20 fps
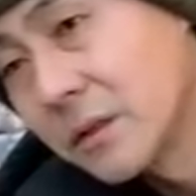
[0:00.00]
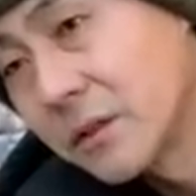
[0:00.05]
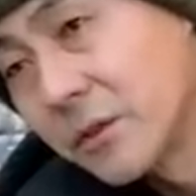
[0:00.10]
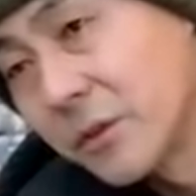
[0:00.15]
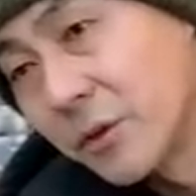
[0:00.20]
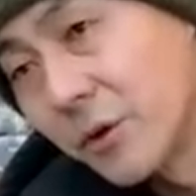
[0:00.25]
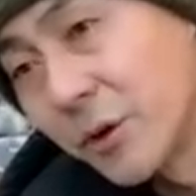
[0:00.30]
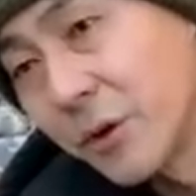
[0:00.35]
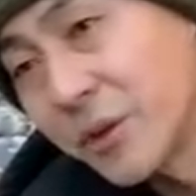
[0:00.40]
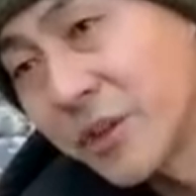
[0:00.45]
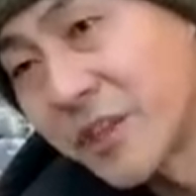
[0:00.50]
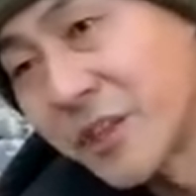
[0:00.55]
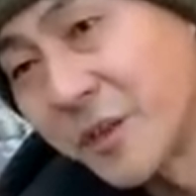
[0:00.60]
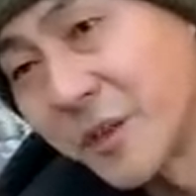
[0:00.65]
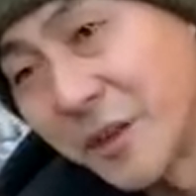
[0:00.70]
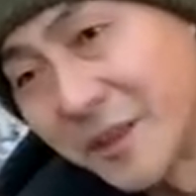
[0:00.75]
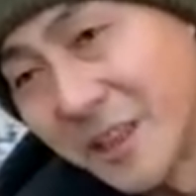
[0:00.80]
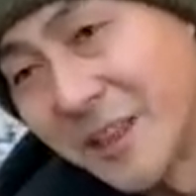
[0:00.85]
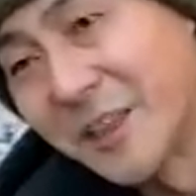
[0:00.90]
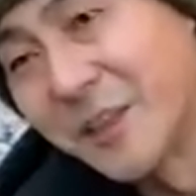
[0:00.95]
黒い
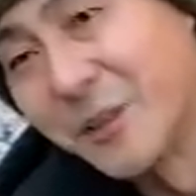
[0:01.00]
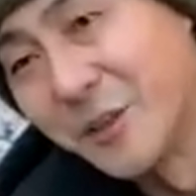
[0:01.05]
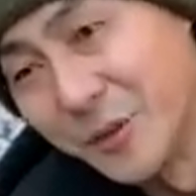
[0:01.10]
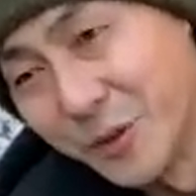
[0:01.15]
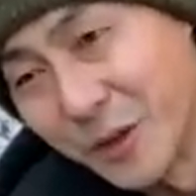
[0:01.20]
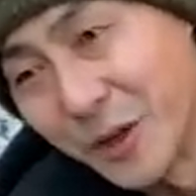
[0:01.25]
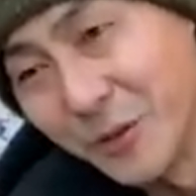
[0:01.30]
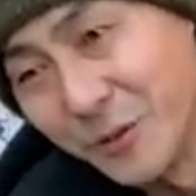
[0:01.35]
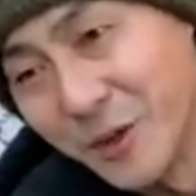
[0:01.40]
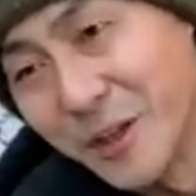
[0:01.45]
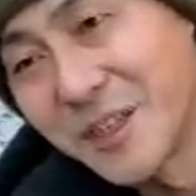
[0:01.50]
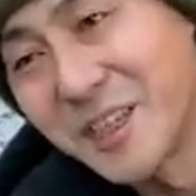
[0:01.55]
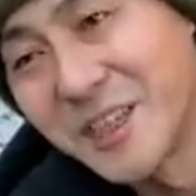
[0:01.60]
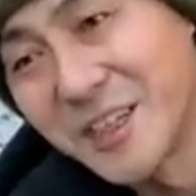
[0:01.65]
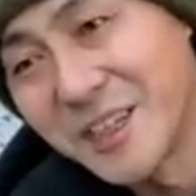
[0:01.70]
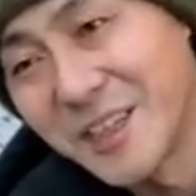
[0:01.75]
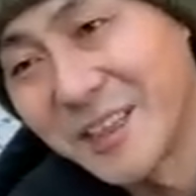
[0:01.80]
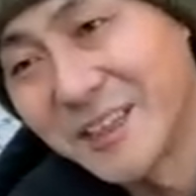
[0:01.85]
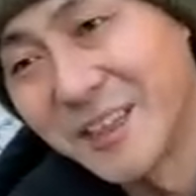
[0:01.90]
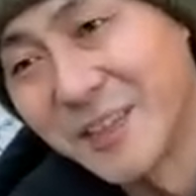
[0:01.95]
汁が出てくるのが嬉
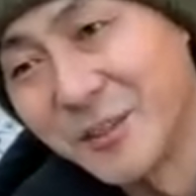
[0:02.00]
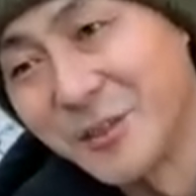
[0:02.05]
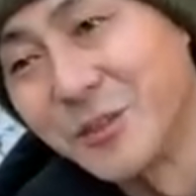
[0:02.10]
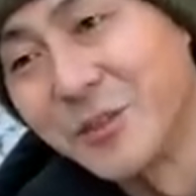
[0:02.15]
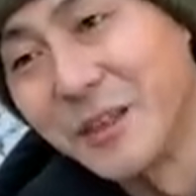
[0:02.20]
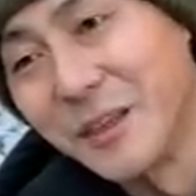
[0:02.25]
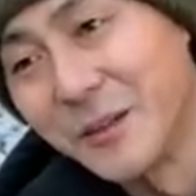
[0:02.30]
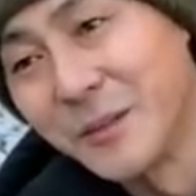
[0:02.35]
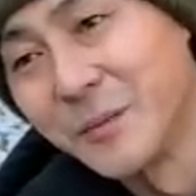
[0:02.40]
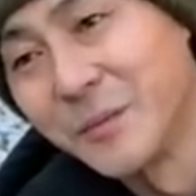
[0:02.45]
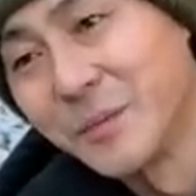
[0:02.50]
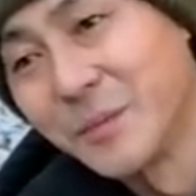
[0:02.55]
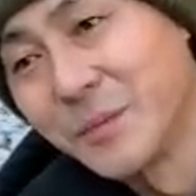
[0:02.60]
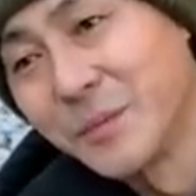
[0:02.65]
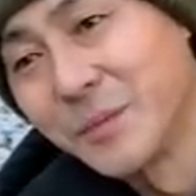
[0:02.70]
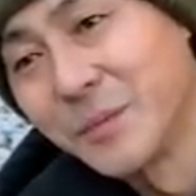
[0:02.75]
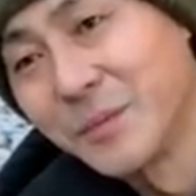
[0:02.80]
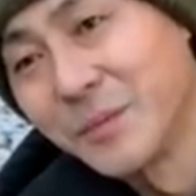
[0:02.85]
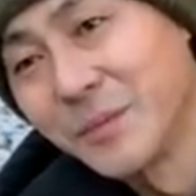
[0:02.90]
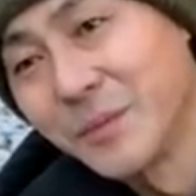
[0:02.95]
しかったりする
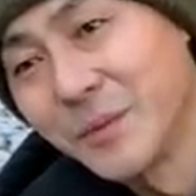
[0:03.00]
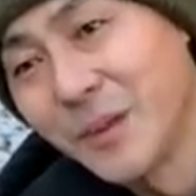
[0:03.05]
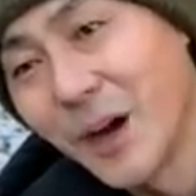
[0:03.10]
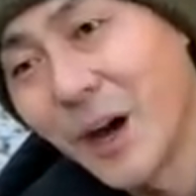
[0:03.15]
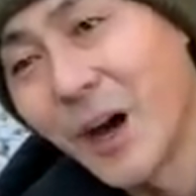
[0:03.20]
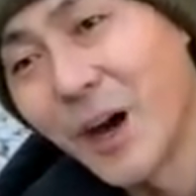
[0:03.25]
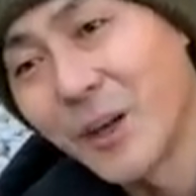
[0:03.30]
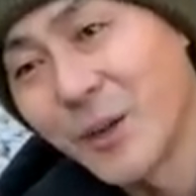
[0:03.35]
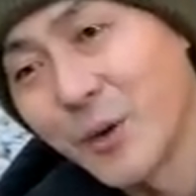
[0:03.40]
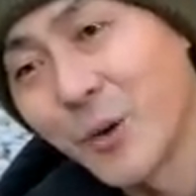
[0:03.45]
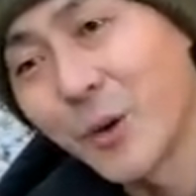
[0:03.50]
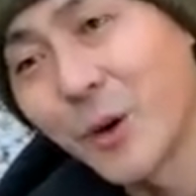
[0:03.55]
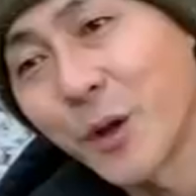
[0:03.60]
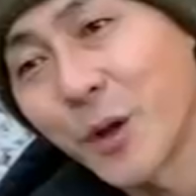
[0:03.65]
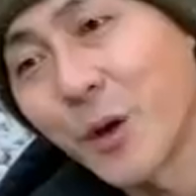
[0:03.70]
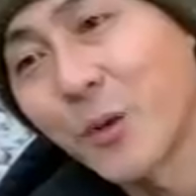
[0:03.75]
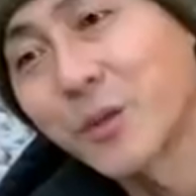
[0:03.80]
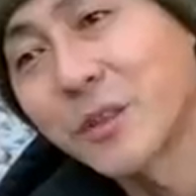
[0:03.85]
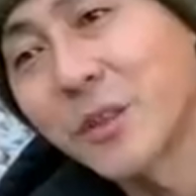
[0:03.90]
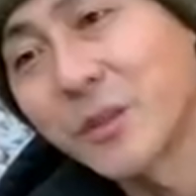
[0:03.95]
の。あ、汚
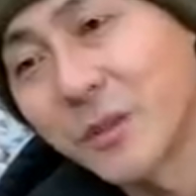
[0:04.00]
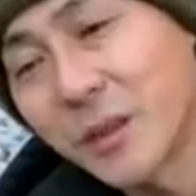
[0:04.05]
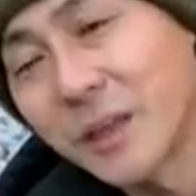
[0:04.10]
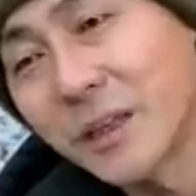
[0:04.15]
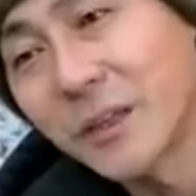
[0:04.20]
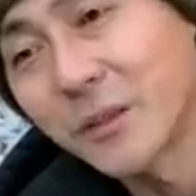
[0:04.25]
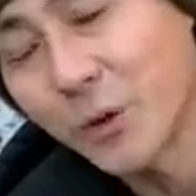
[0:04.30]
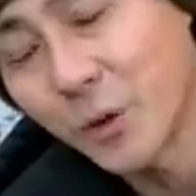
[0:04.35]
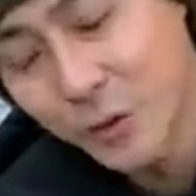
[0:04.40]
れが落ちてるな。